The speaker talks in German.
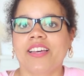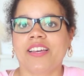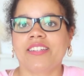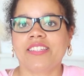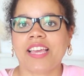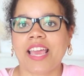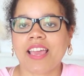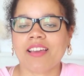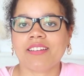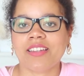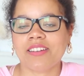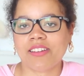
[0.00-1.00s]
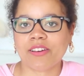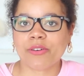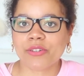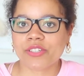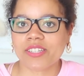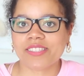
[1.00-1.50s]
äh, die hängen in der
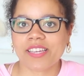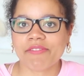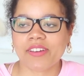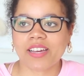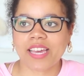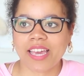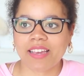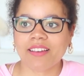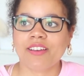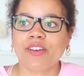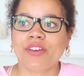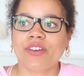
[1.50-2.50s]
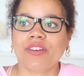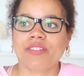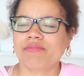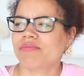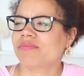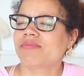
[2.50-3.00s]
Küche jetzt einfach hängen.
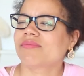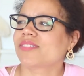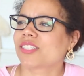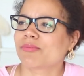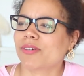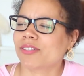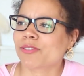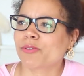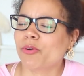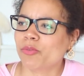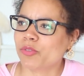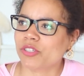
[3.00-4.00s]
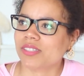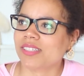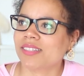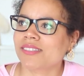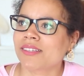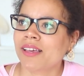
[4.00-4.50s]
Das war ein so komischer
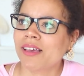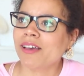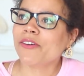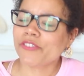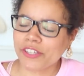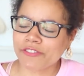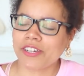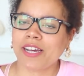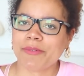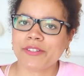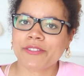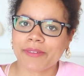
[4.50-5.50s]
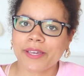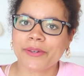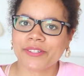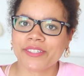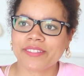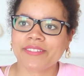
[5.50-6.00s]
Satz. Auf jeden Fall habe ich zwei
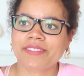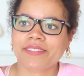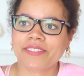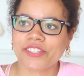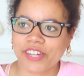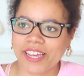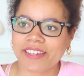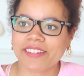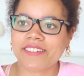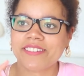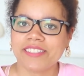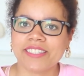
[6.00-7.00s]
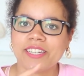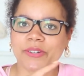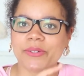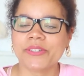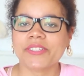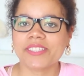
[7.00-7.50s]
Küchenschränke in der
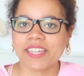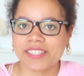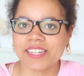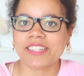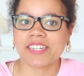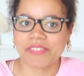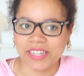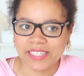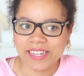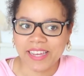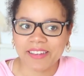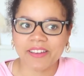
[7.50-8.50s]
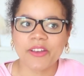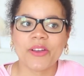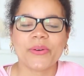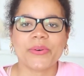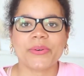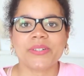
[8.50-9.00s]
Küche jetzt an der Wand hängen.
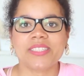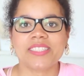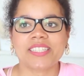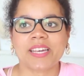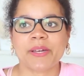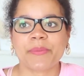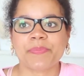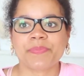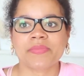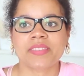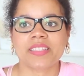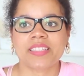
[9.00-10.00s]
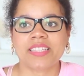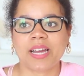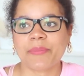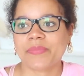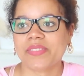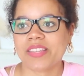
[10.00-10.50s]
Und ähm, ja,
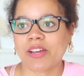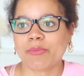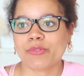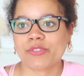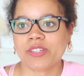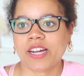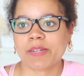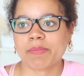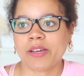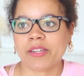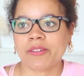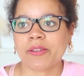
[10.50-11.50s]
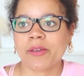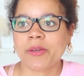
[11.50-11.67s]
da musste halt mein